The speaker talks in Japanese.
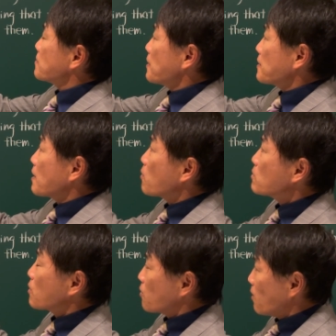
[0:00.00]
例題
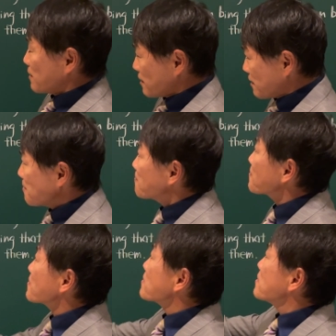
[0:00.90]
6の後半ですね。
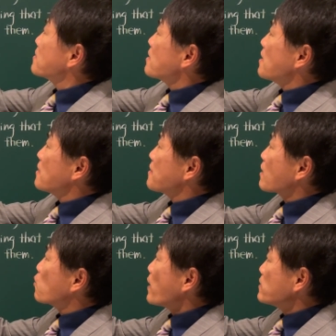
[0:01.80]
The
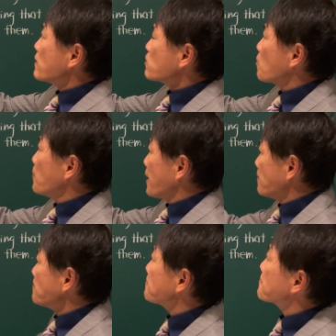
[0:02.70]
greatness of man